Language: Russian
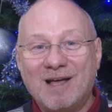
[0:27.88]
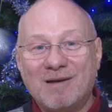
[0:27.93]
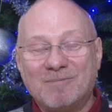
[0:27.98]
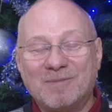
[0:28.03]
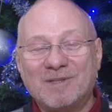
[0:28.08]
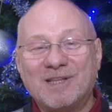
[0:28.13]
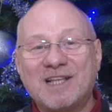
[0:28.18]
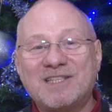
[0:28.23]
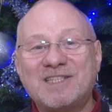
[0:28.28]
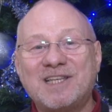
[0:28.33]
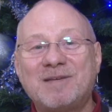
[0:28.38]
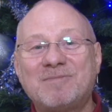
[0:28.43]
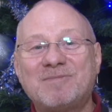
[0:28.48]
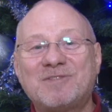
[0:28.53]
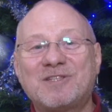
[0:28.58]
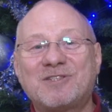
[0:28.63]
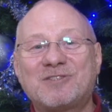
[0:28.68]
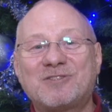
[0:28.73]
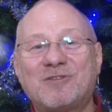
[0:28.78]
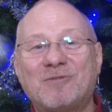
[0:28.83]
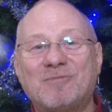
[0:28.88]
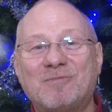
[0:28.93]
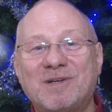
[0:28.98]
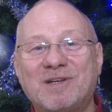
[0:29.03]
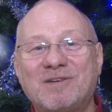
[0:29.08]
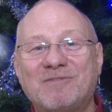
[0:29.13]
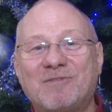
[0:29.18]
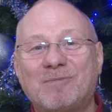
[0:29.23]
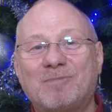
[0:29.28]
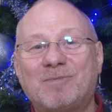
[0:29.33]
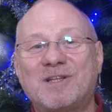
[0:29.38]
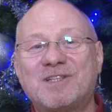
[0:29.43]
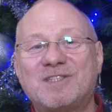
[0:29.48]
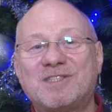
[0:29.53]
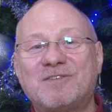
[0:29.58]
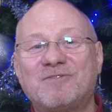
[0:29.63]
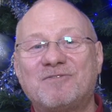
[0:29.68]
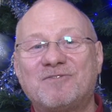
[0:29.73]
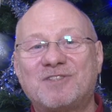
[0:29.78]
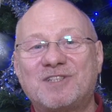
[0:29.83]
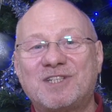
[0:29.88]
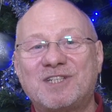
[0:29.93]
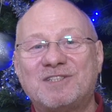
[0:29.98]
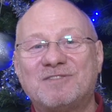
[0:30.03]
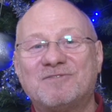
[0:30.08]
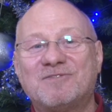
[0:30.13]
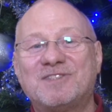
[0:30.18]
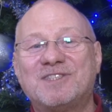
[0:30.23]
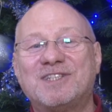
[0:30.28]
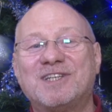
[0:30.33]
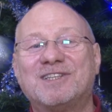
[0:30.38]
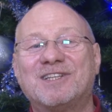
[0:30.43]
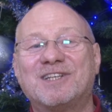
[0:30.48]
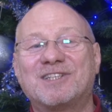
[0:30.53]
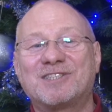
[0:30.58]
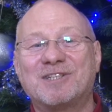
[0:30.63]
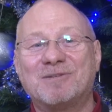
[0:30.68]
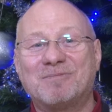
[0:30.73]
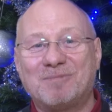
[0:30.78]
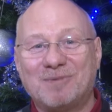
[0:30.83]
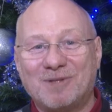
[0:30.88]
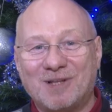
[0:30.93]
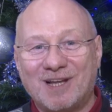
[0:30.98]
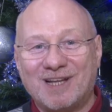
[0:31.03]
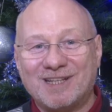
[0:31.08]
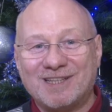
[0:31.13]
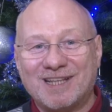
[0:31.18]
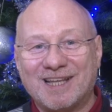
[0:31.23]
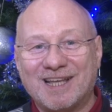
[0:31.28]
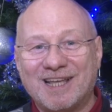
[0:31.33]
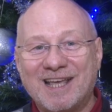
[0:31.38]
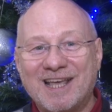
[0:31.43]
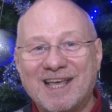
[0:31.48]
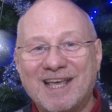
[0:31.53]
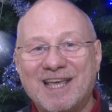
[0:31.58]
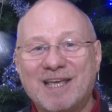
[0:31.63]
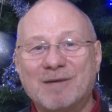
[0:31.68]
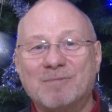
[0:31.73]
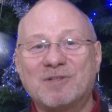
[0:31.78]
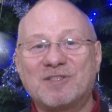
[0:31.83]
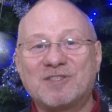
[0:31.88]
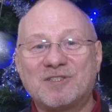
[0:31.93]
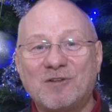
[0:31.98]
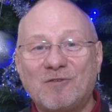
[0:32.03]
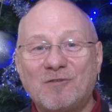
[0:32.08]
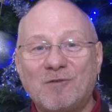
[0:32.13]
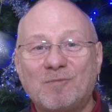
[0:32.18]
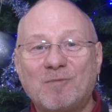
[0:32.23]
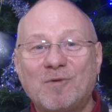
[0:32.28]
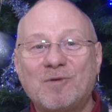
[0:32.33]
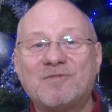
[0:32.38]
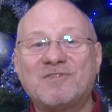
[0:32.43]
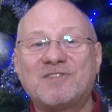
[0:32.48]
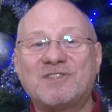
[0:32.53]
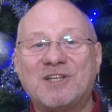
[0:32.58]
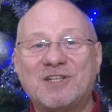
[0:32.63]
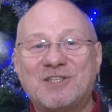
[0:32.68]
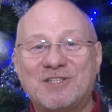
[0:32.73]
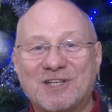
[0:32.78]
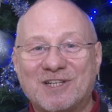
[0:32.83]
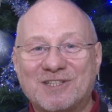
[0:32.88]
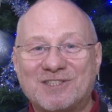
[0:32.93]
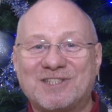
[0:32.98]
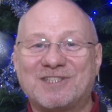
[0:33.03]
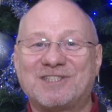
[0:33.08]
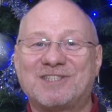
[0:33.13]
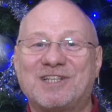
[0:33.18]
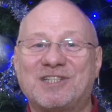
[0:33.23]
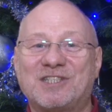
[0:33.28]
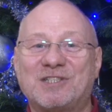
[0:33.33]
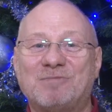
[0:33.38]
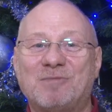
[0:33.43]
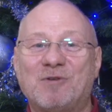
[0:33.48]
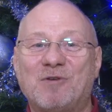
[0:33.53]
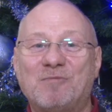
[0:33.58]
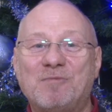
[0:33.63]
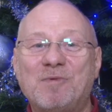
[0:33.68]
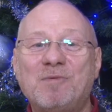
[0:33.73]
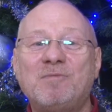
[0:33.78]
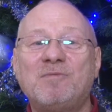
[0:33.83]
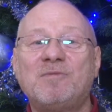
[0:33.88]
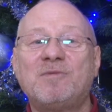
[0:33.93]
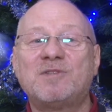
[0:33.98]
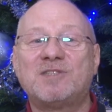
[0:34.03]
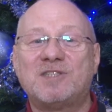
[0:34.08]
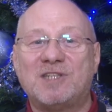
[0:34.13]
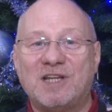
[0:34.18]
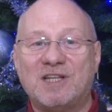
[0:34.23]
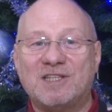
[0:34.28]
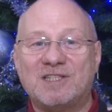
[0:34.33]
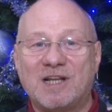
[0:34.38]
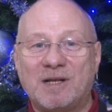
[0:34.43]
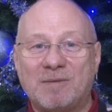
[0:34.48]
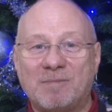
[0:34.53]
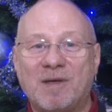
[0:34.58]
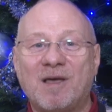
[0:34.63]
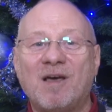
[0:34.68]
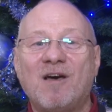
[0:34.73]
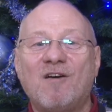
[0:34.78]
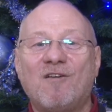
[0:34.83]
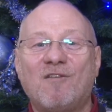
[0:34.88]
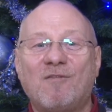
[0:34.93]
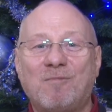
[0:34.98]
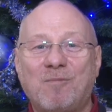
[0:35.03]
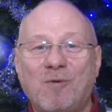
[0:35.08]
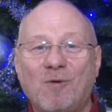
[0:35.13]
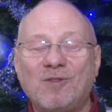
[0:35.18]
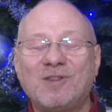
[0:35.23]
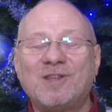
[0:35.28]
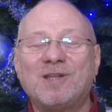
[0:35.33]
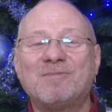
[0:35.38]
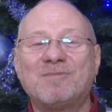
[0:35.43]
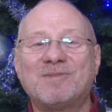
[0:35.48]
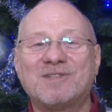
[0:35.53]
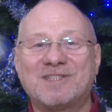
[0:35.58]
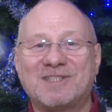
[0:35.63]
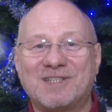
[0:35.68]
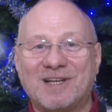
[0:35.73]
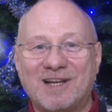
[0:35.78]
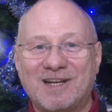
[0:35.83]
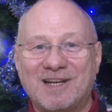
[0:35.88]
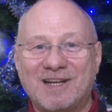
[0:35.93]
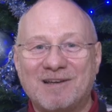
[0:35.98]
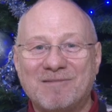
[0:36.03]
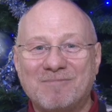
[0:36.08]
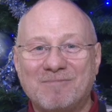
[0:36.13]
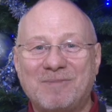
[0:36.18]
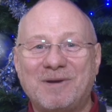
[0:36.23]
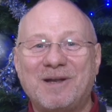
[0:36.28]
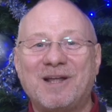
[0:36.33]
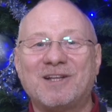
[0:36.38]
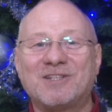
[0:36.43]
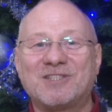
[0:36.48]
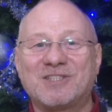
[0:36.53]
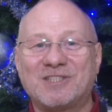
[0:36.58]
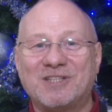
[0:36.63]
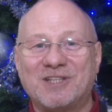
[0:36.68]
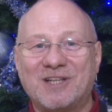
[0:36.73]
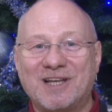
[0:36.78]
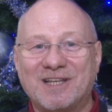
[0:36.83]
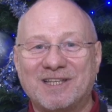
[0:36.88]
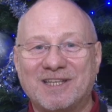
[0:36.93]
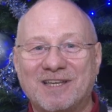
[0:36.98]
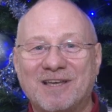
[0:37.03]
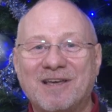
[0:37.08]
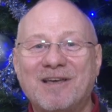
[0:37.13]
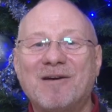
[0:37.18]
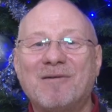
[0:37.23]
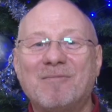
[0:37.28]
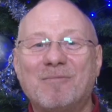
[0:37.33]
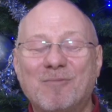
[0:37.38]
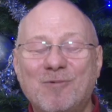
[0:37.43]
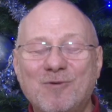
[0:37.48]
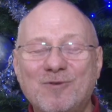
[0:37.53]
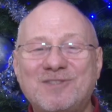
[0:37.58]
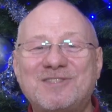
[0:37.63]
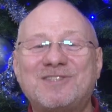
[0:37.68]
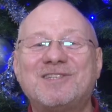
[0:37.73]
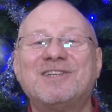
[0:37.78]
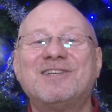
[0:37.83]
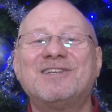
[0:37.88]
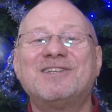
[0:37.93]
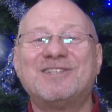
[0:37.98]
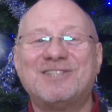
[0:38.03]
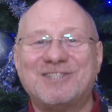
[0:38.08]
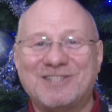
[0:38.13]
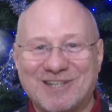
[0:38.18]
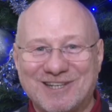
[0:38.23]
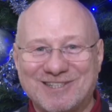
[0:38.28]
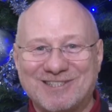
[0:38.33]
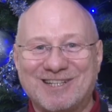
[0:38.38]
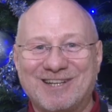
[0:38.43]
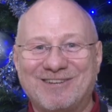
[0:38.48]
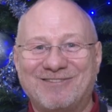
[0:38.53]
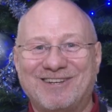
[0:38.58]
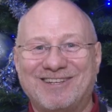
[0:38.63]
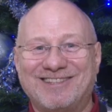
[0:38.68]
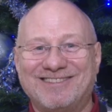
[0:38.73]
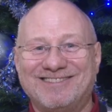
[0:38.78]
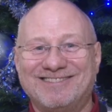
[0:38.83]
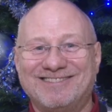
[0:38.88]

Мы надеемся, что мы воплотим в жизнь все наши планы, и мы снова будем встречаться с нашими любимыми зрителями в полном зале, при аншлаге. Будьте счастливы!